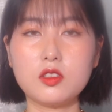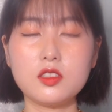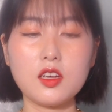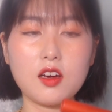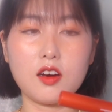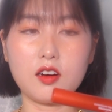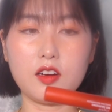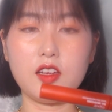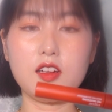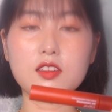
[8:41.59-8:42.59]

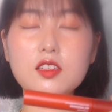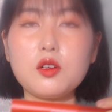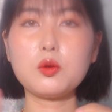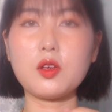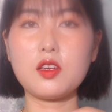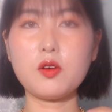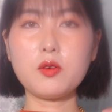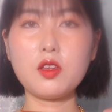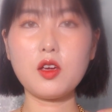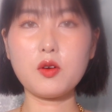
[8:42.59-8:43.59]
그냥 일자로 된
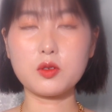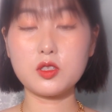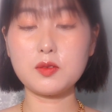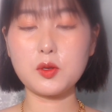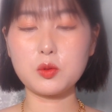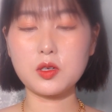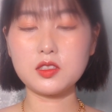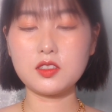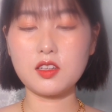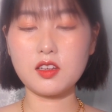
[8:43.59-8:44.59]
형태였으면
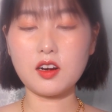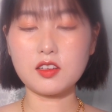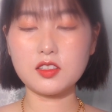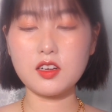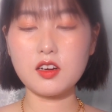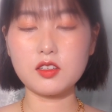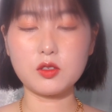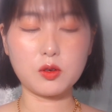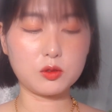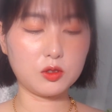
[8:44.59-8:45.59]
좋았을 텐데 라는 생각이
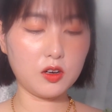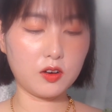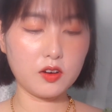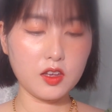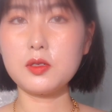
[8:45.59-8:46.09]
들었고요.